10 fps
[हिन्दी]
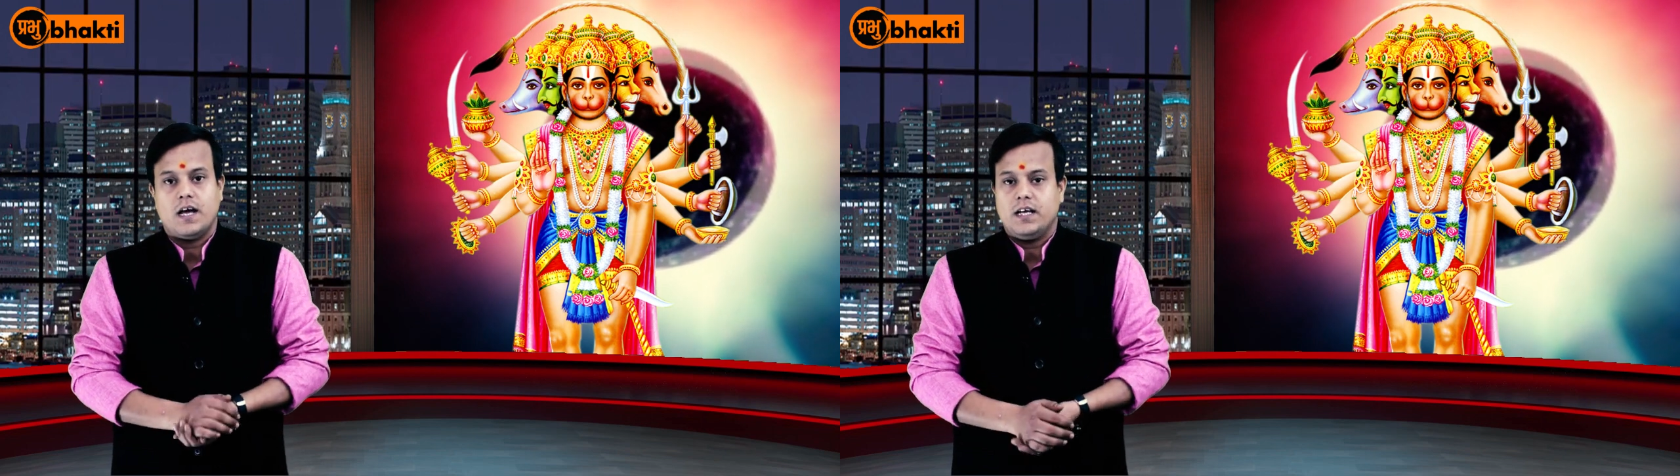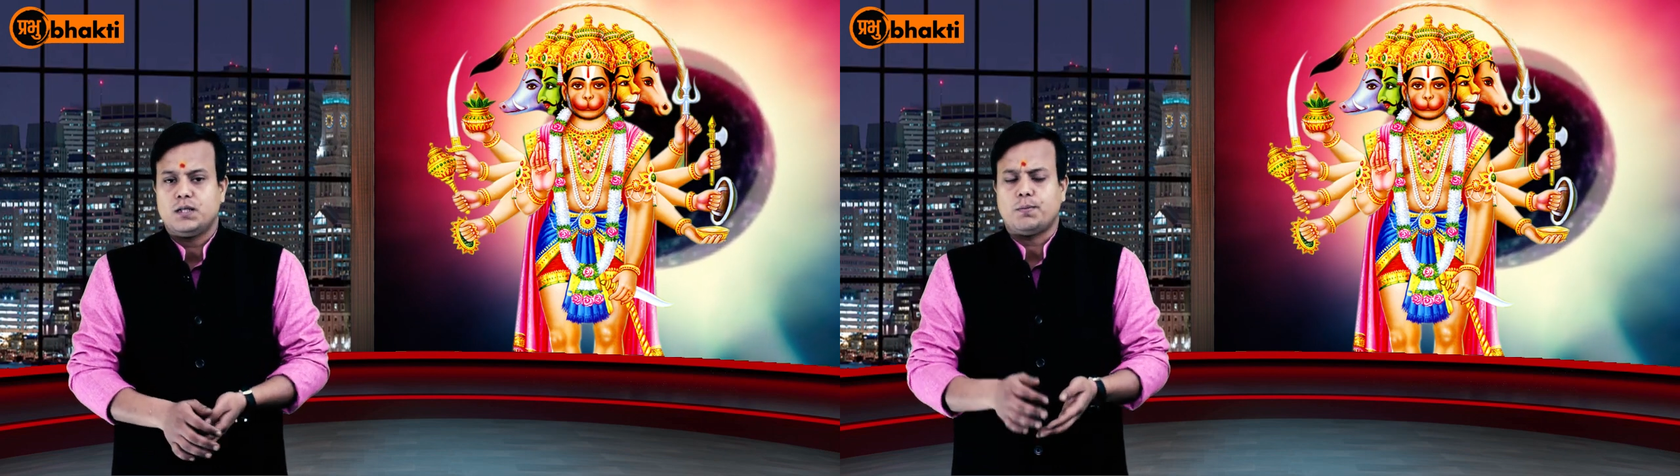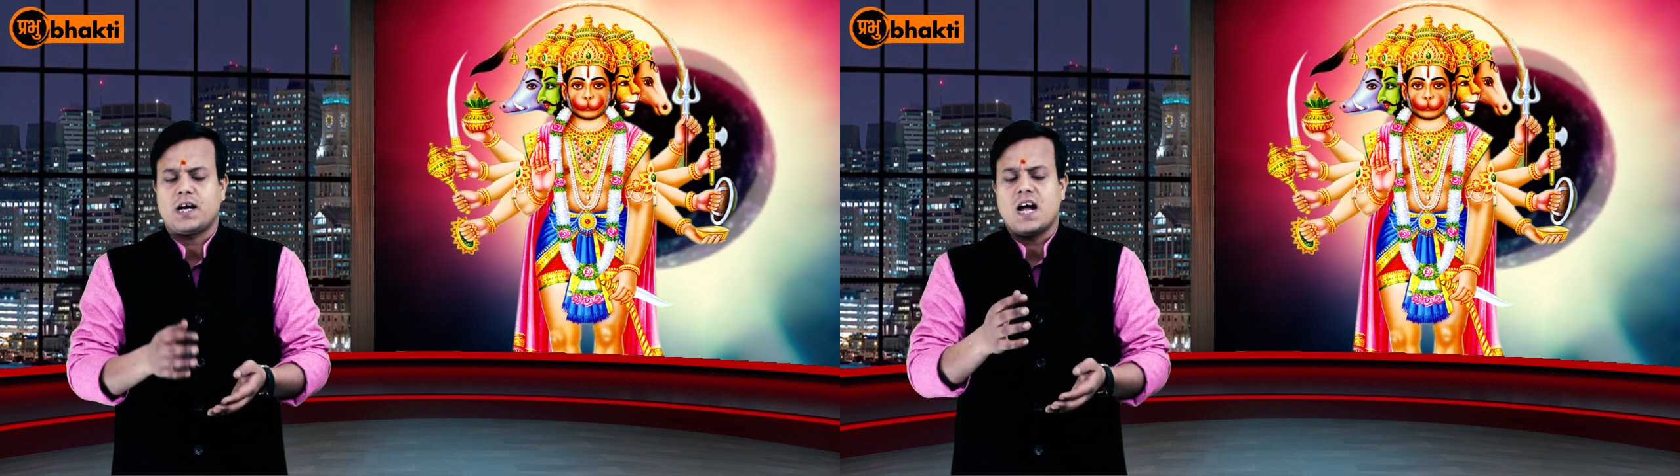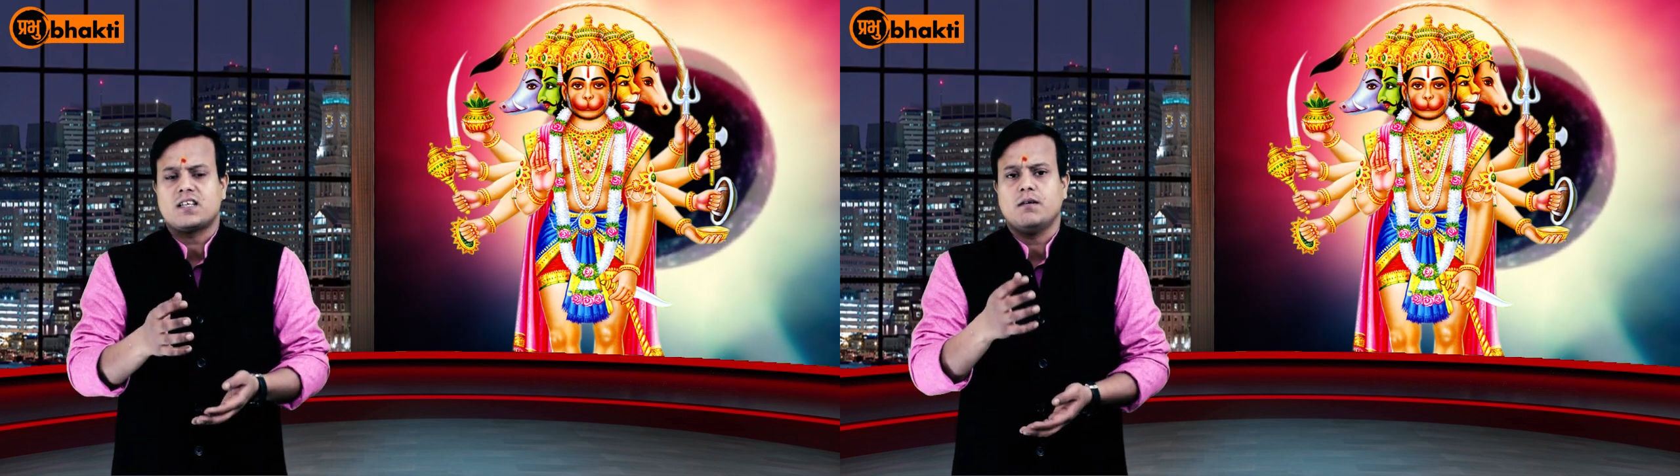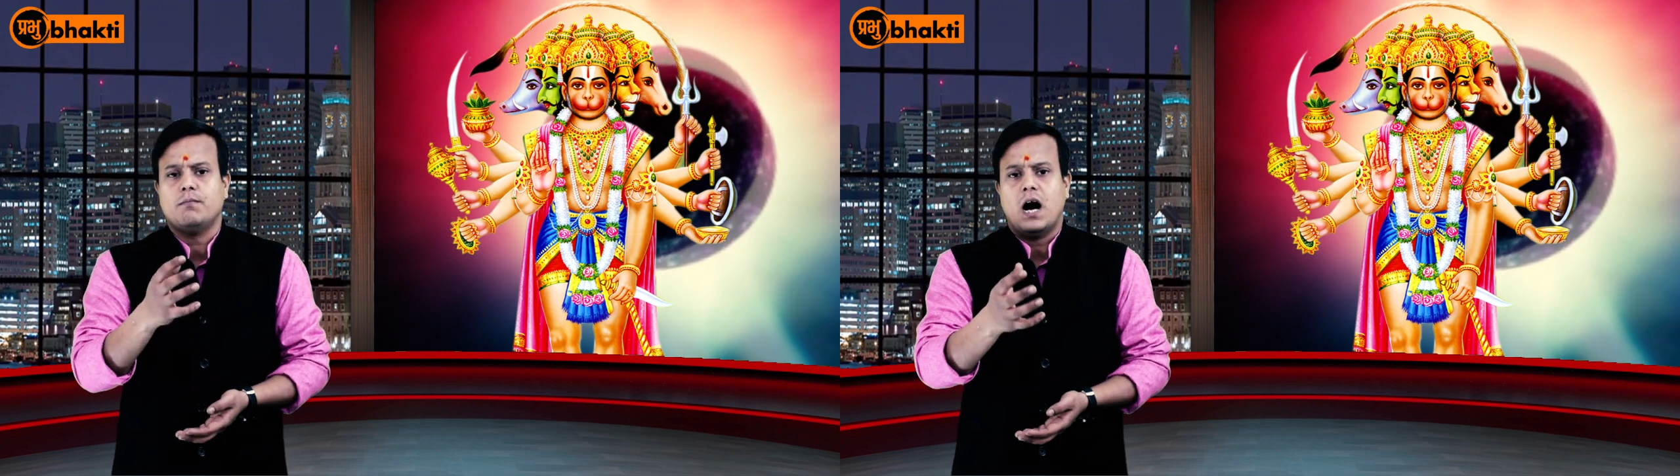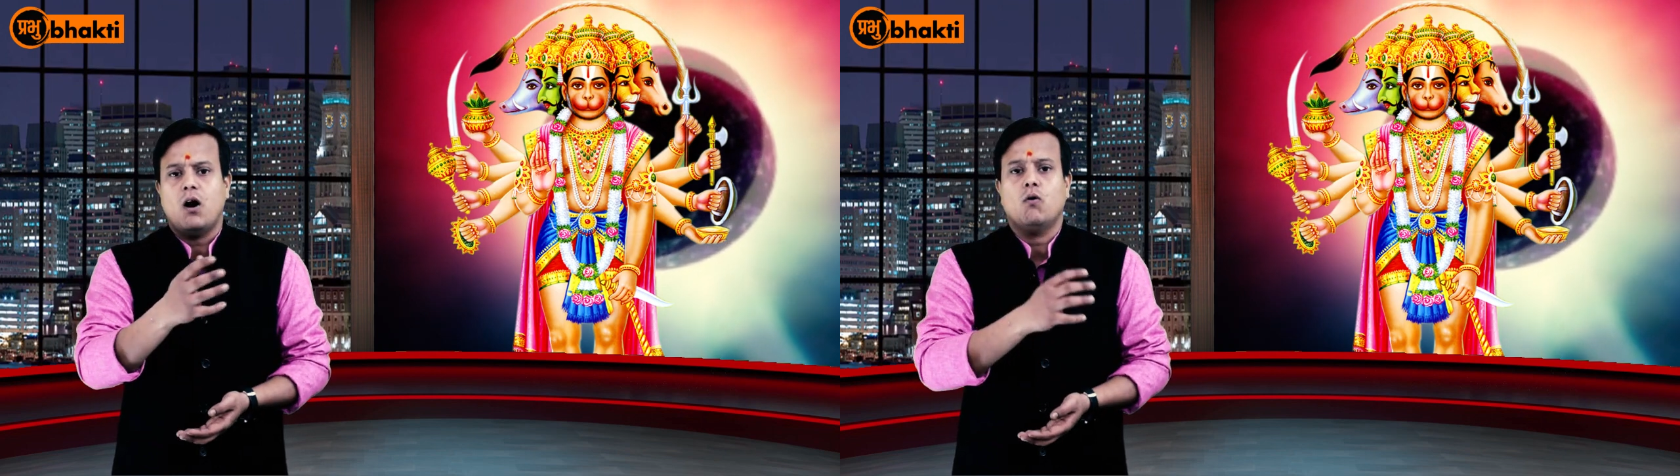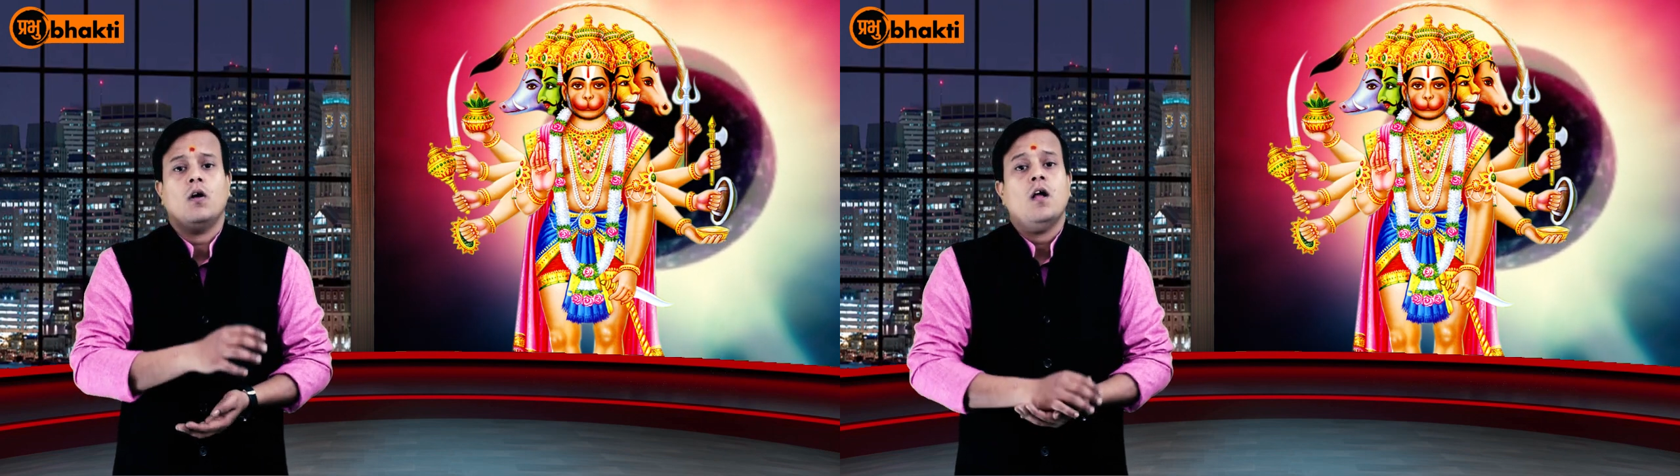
है इस प्रकार से भाव